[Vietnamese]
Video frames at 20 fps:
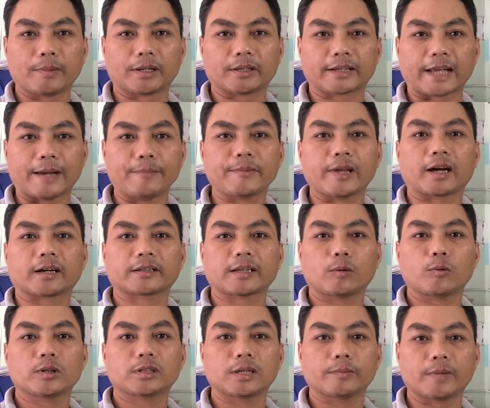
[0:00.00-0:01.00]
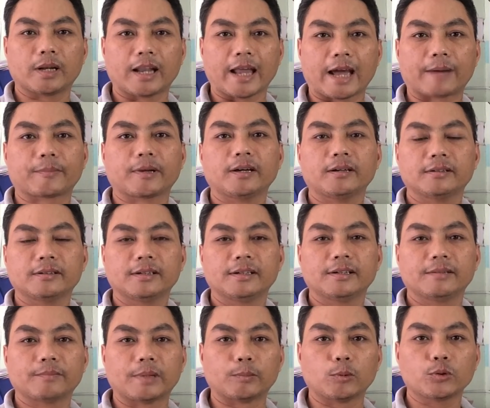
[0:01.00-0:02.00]
mà mình cảm nhận trong quá trình mình làm đó
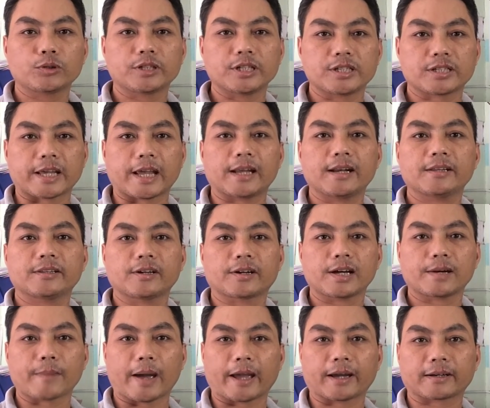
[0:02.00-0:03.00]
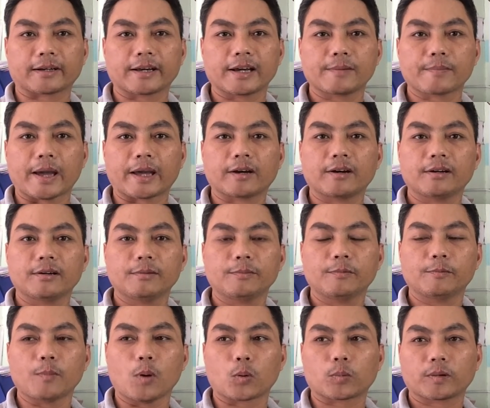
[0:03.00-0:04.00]
mình muốn chia sẻ nó cho các bạn để các bạn
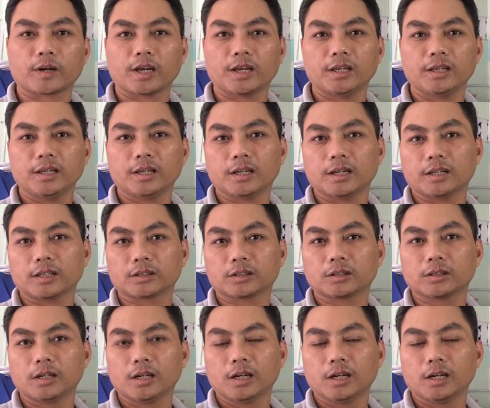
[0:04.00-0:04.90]
có một cái ờ,